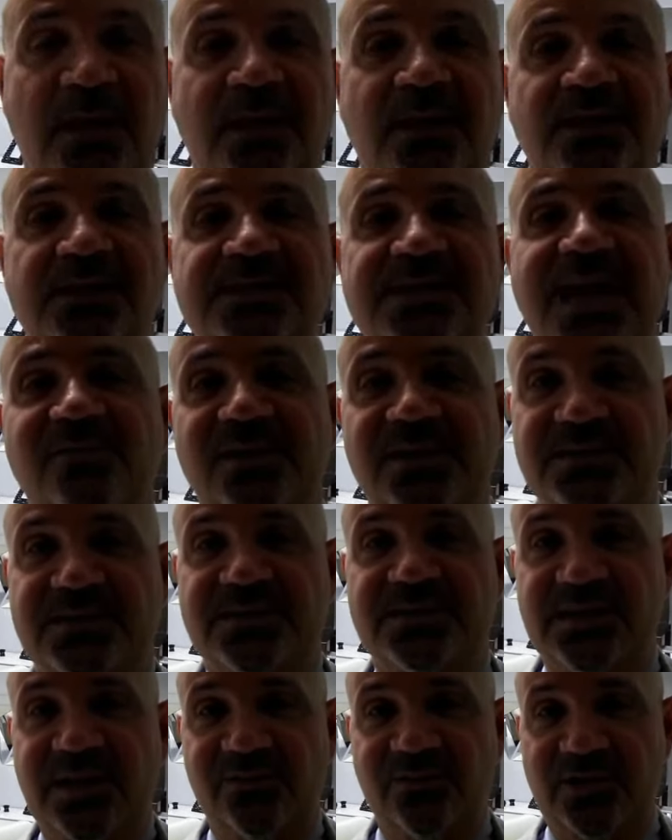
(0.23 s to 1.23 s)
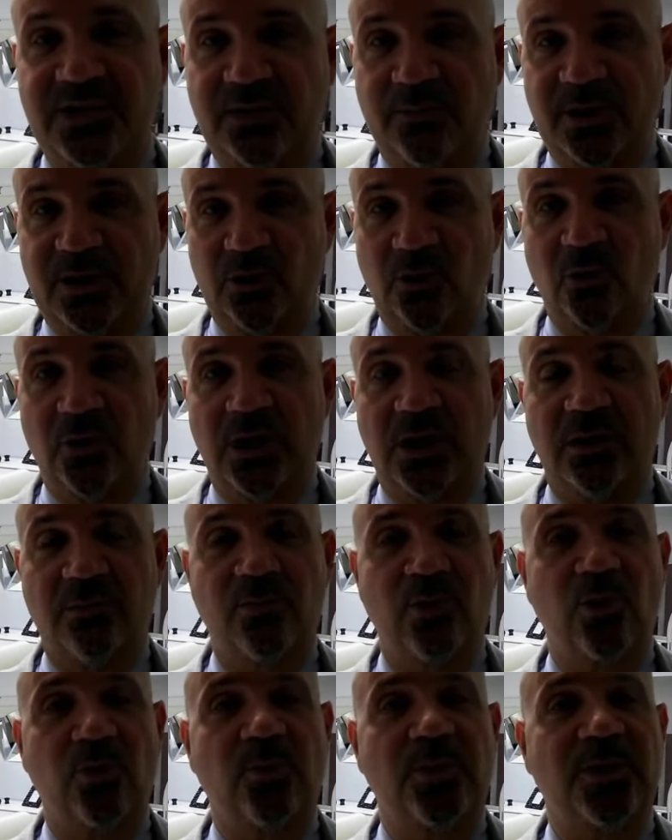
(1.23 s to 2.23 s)
Salve, salve da Marco
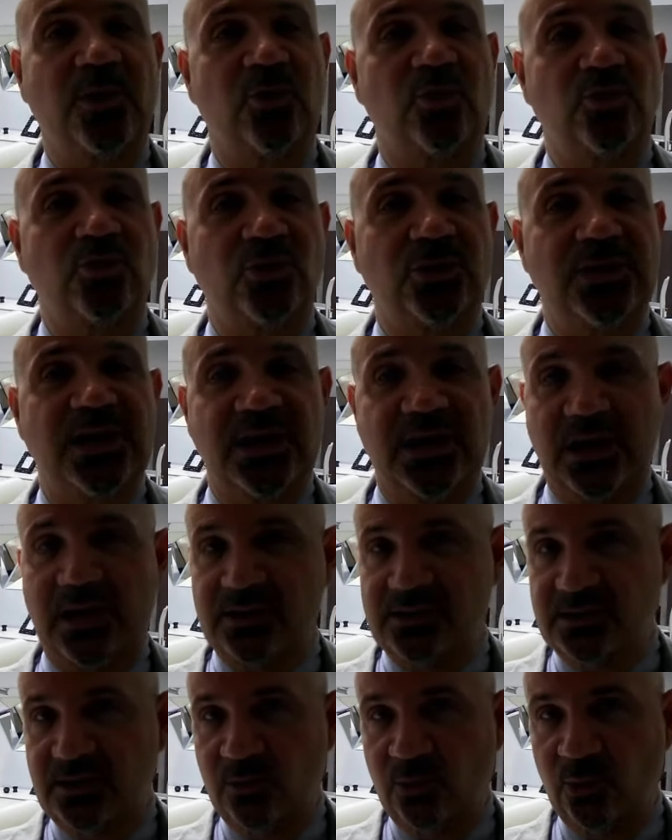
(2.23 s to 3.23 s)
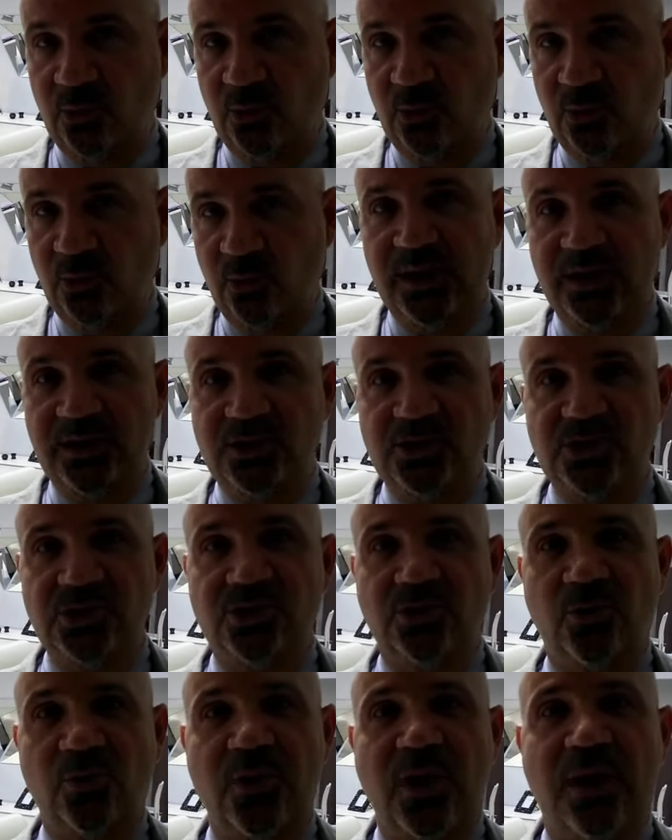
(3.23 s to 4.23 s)
Calabrò, per conto di Alleanza Mobilieri. Ci
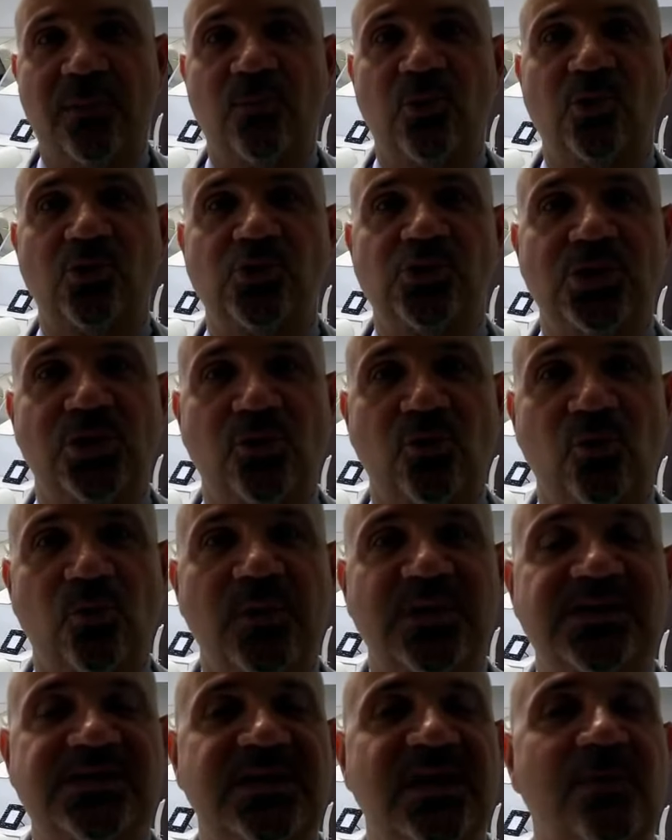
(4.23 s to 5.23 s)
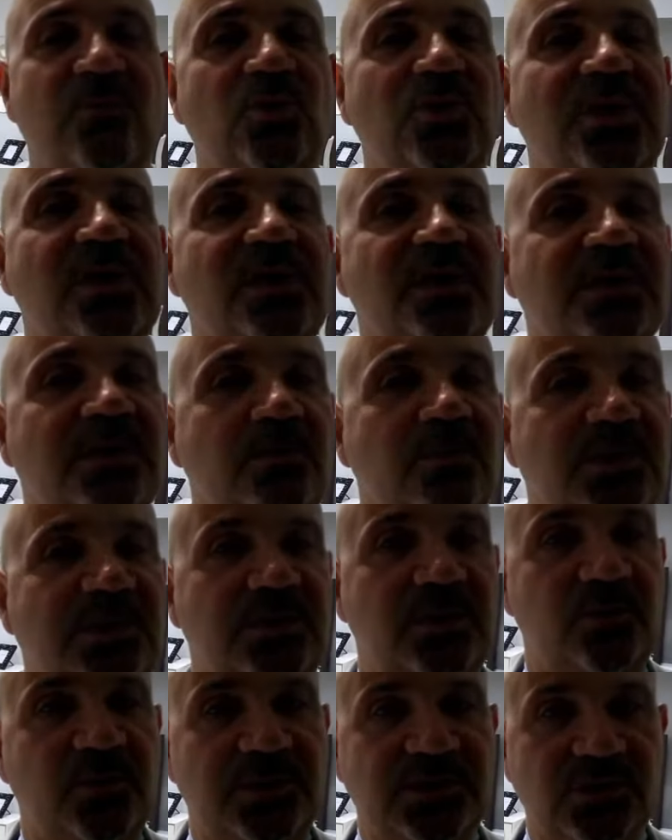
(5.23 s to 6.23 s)
troviamo oggi a Roma, siamo da Arredamenti
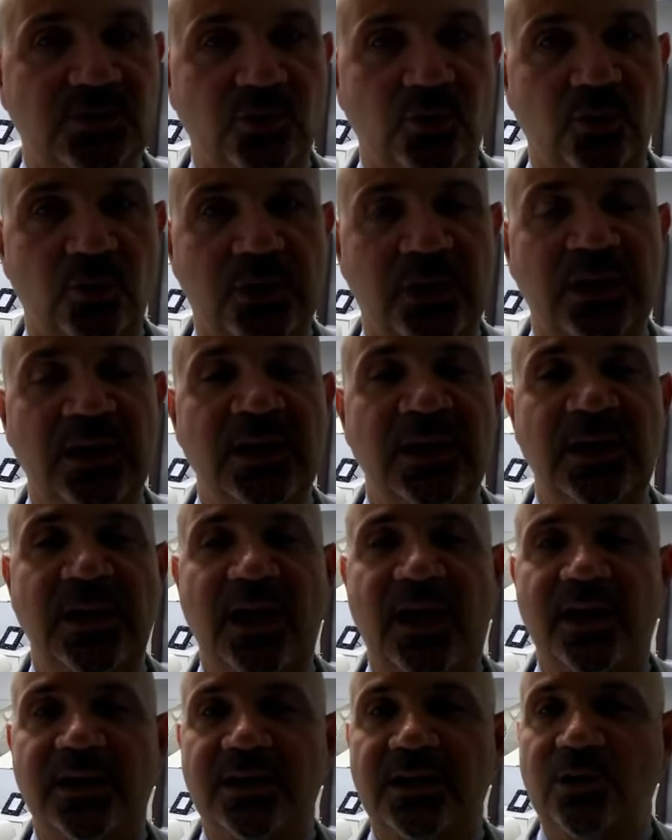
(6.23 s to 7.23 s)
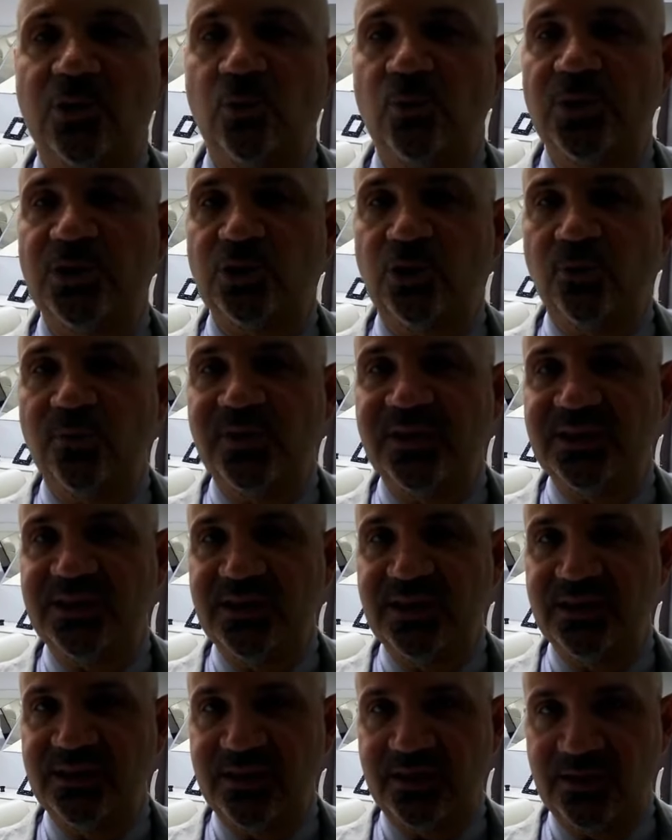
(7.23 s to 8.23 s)
Pastore, al chilometro 20 e
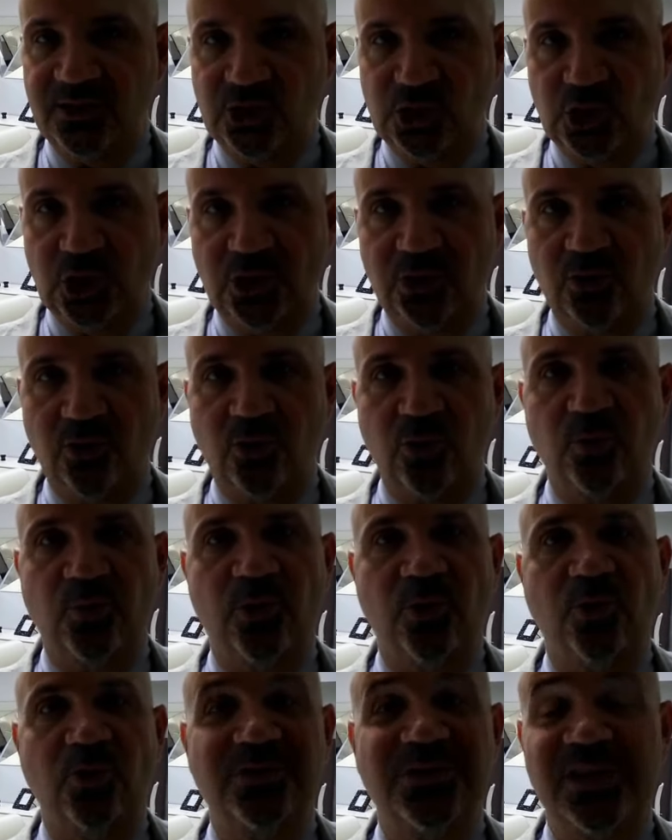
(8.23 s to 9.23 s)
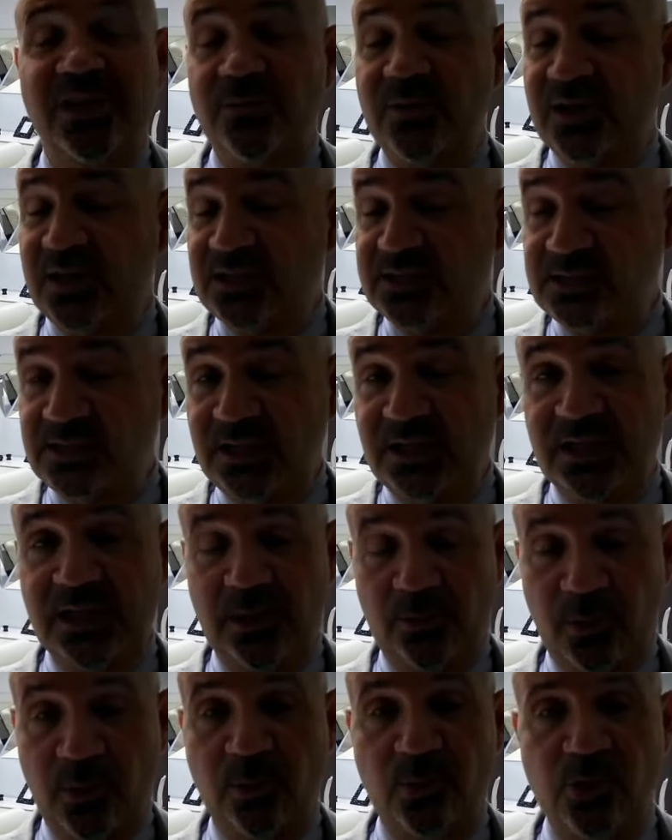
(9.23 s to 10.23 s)
300 della via Casellina,
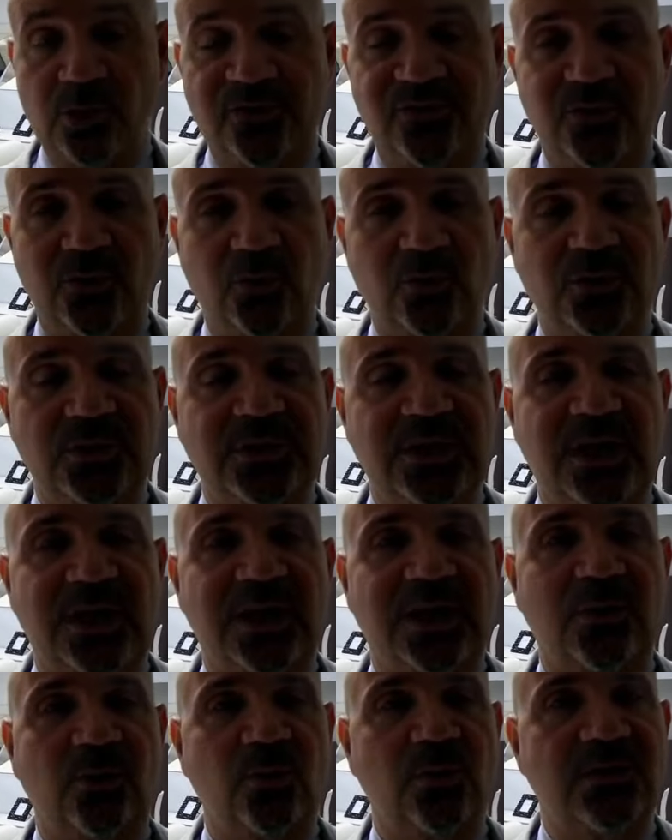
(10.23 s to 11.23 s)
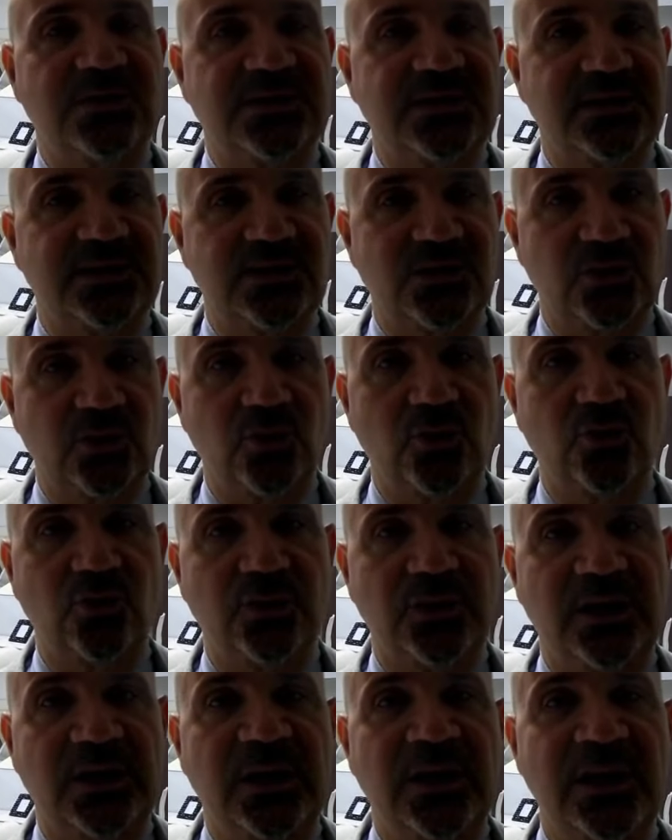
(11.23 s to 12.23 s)
proprio di fronte alla nuova
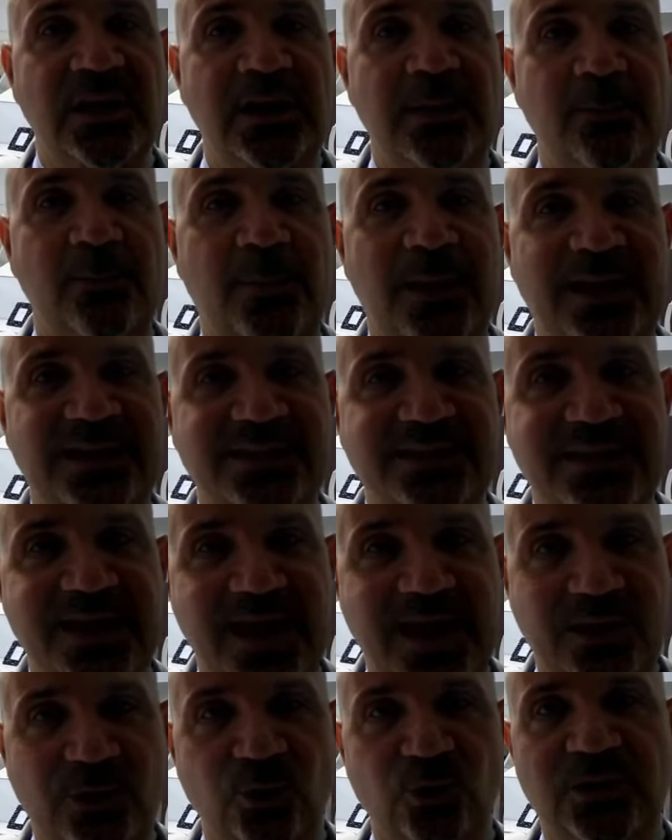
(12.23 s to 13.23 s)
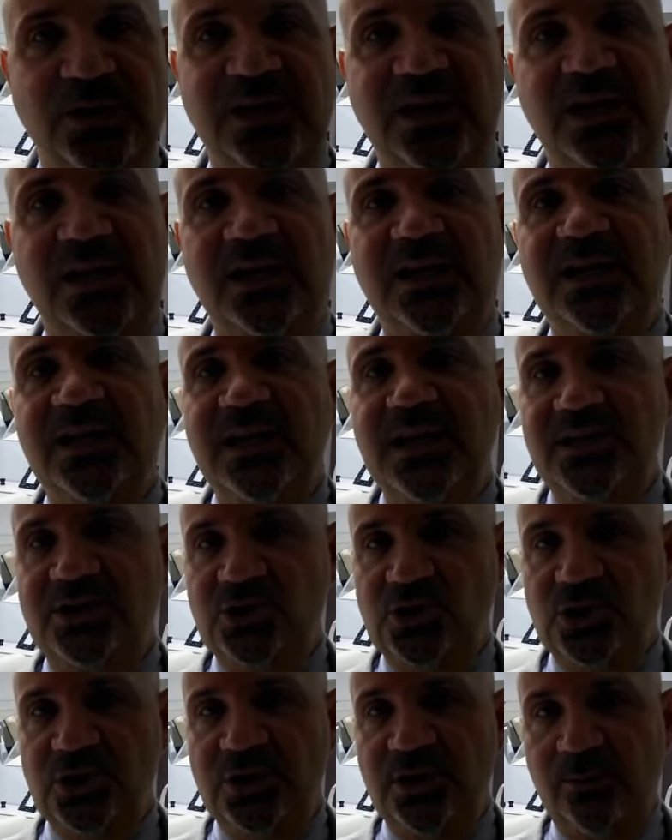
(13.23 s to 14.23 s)
stazione Pantano della linea
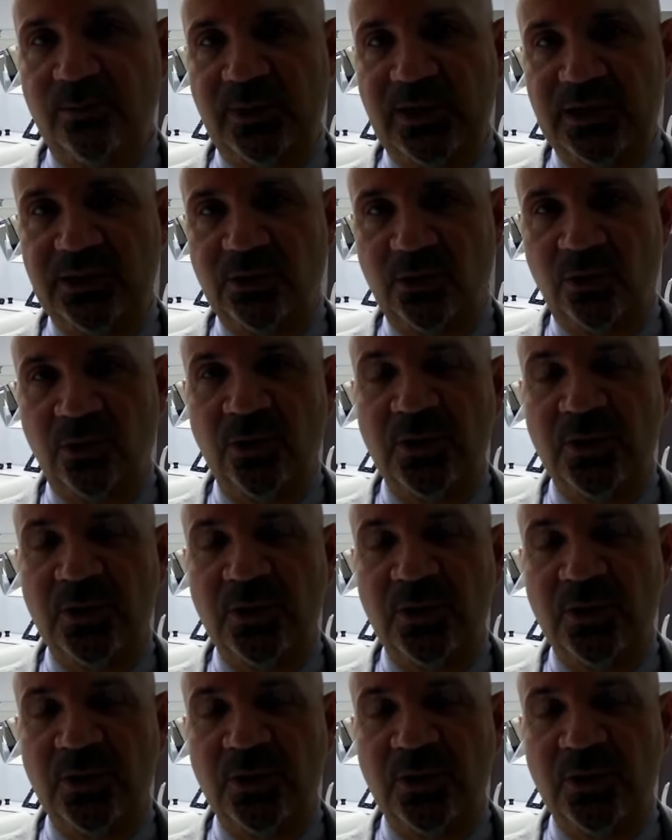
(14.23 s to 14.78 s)
C del metro.